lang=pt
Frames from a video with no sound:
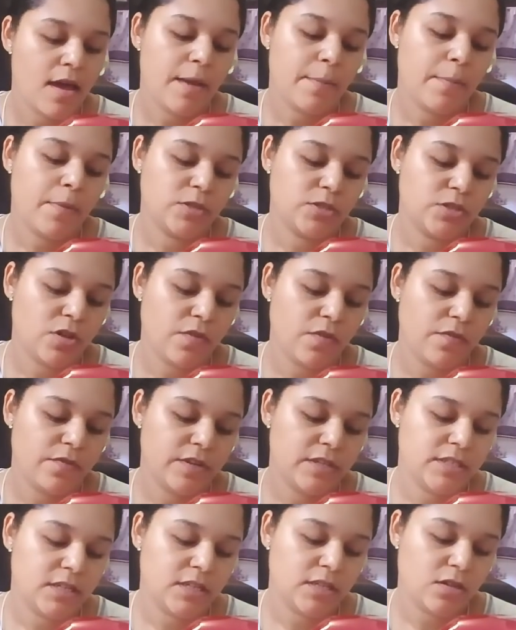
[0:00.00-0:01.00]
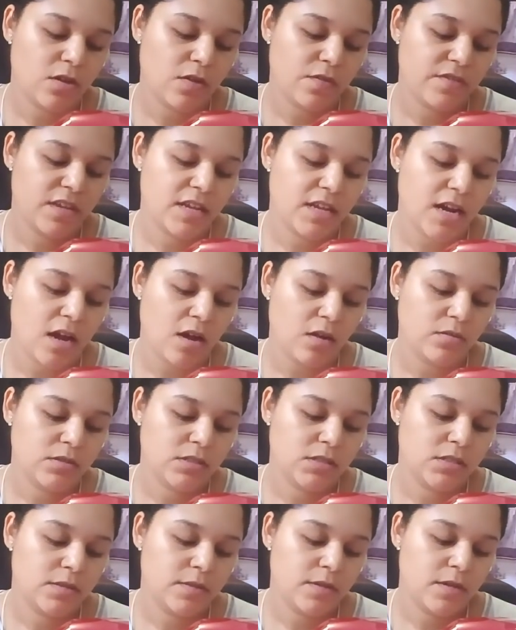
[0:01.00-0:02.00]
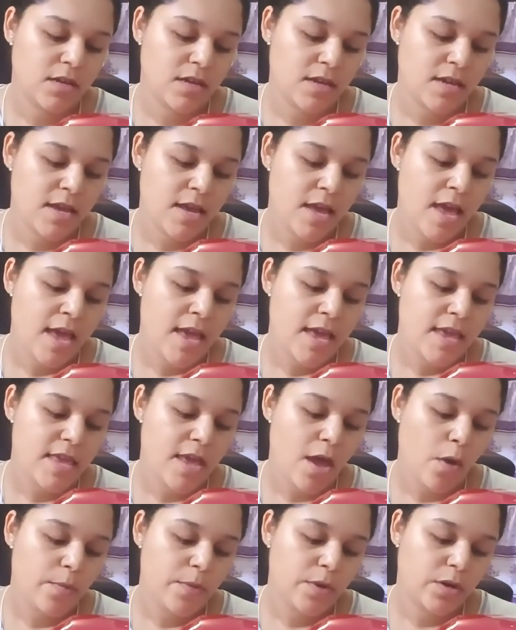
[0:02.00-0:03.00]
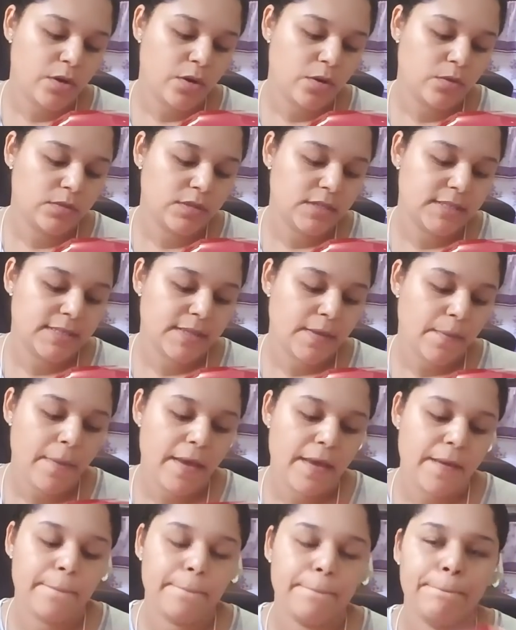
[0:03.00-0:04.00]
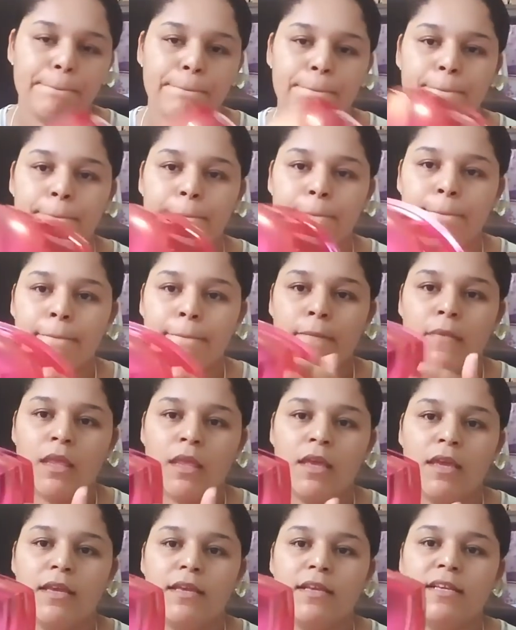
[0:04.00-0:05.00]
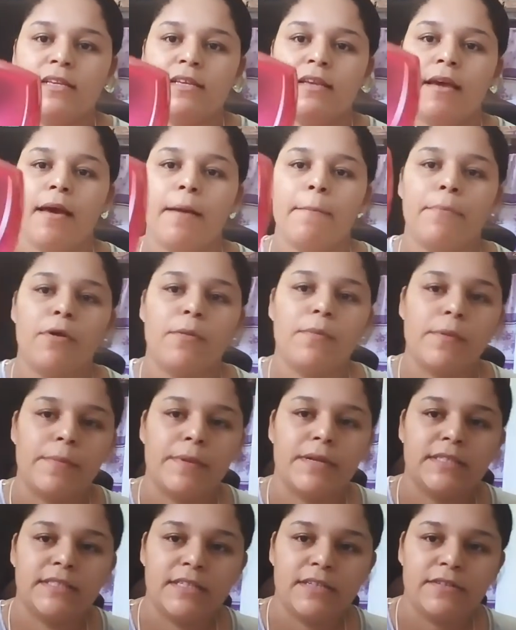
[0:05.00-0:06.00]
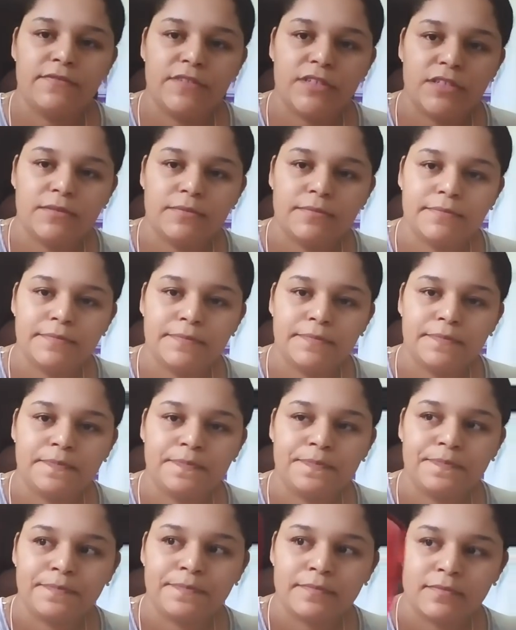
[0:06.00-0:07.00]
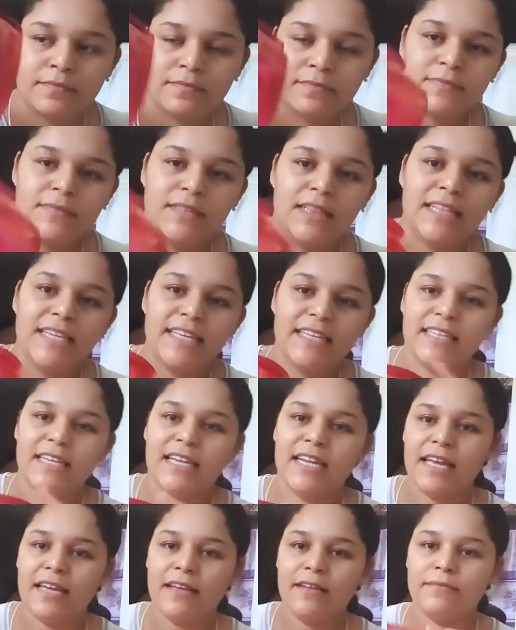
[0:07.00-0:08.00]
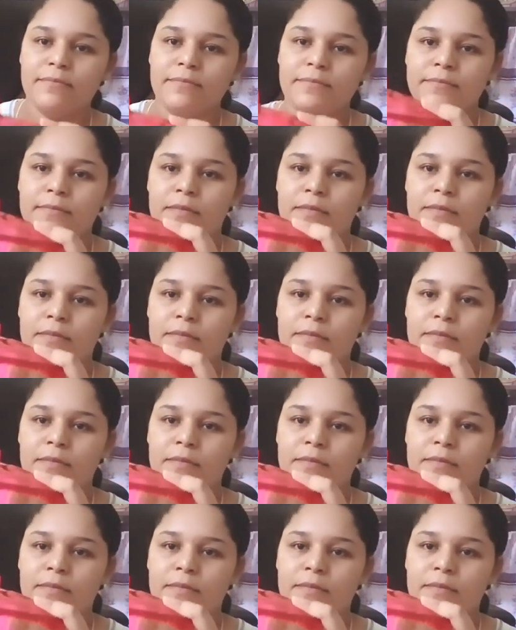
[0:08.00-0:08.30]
É, pode ir ao freezer até 9 graus e ao micro-ondas também. E é própria para servir. Linda, né?